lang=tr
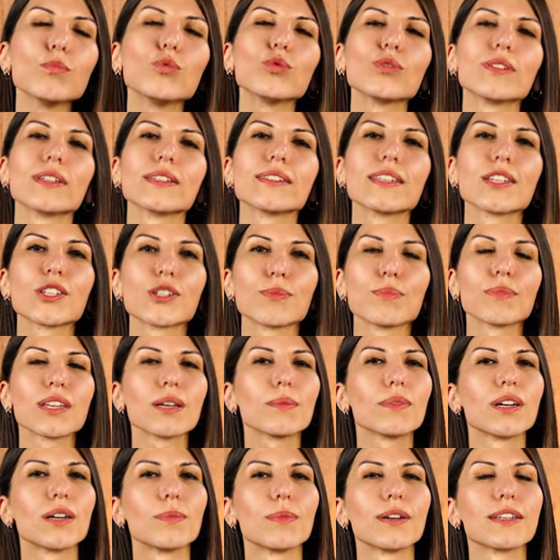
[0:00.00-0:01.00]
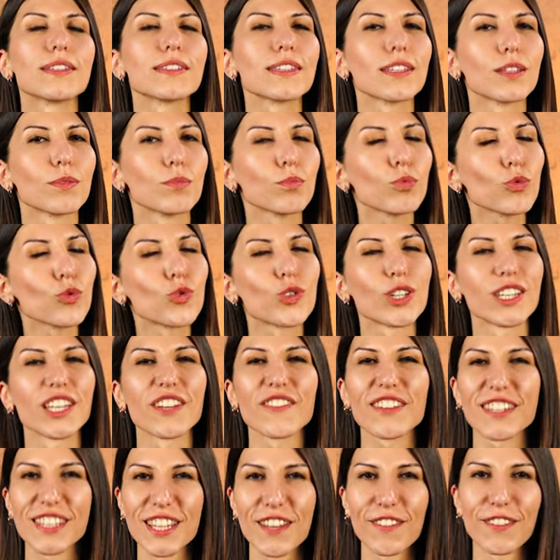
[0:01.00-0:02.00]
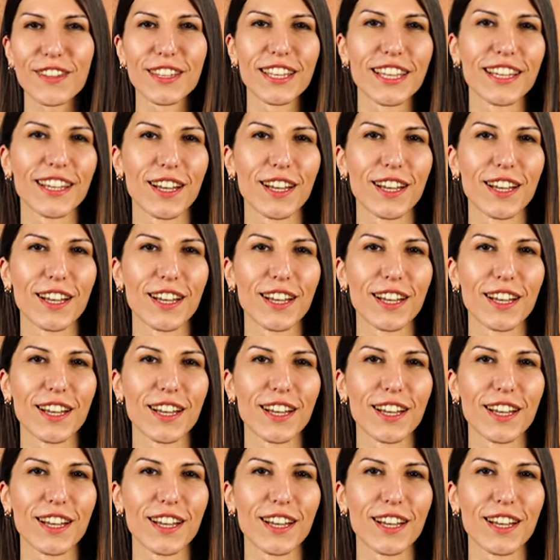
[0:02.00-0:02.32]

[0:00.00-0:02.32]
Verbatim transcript: Burada seçim tamamen senin bütçene ve zevkine